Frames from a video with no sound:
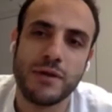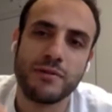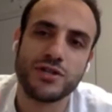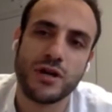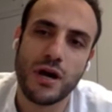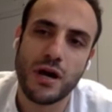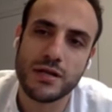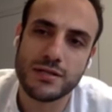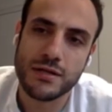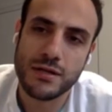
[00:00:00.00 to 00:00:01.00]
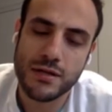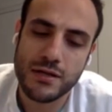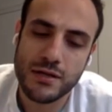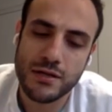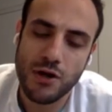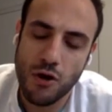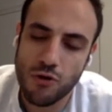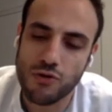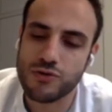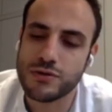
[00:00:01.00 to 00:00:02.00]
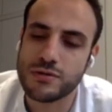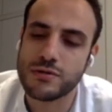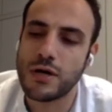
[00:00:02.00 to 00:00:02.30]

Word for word: بنعمل جراحات الحوض